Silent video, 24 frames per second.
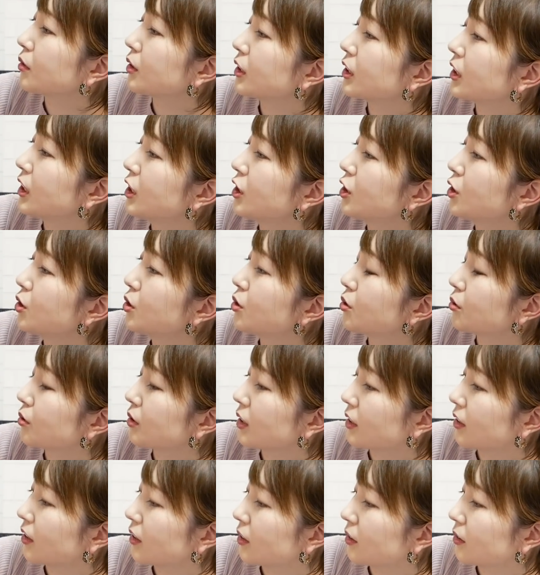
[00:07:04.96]
新春っ
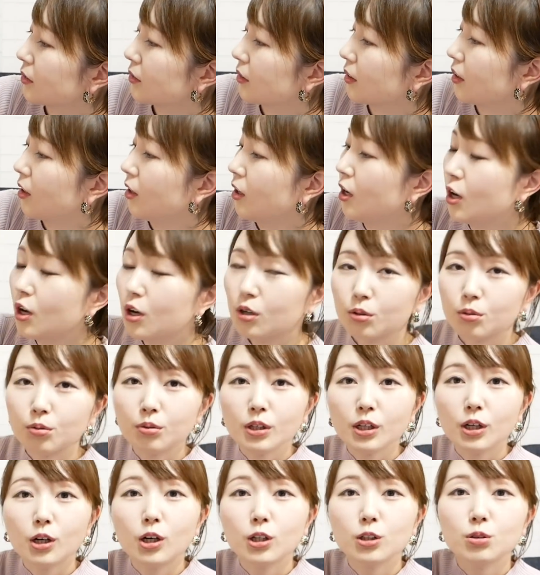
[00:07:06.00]
て書いてあるあこ
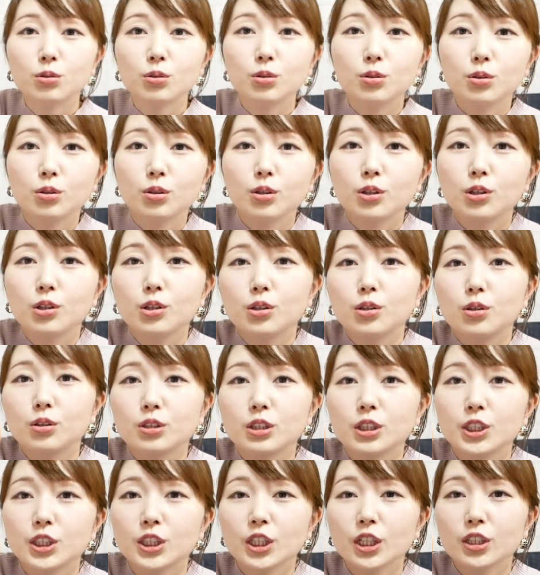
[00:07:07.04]
れあの
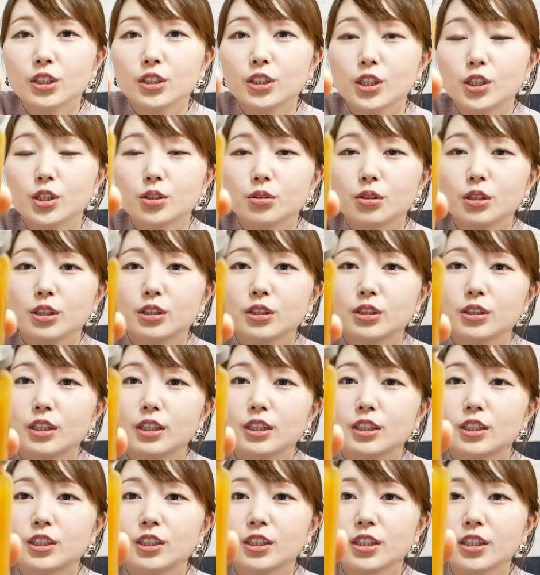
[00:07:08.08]
2021
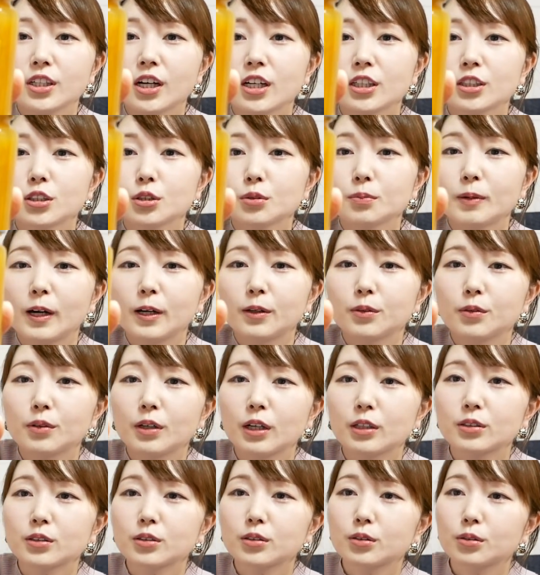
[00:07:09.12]
年新発売の
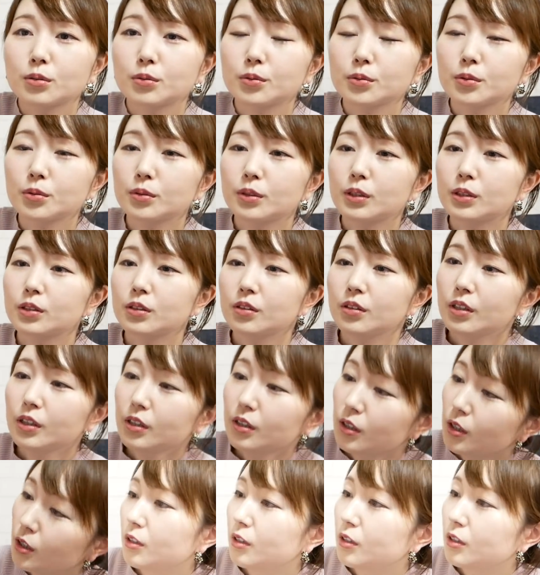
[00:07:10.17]
やつってことです
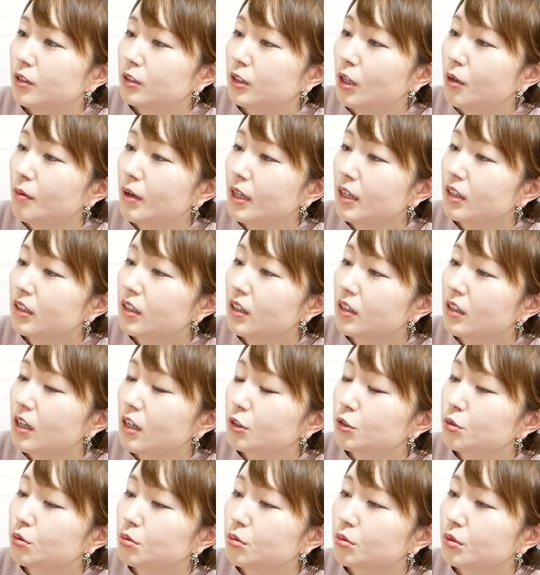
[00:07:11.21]
ね爽やか果
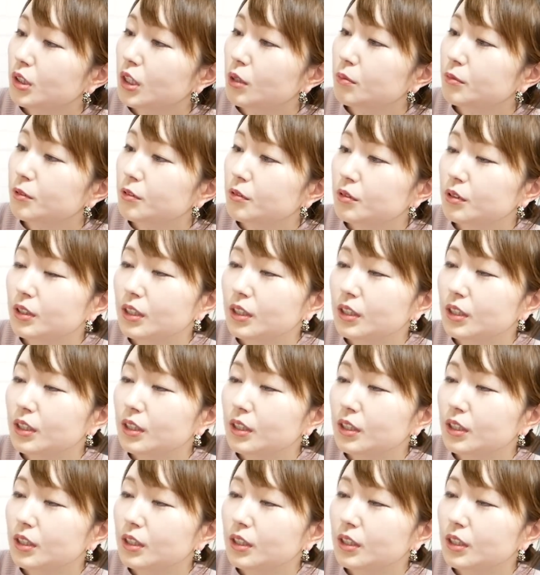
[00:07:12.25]
汁のジャム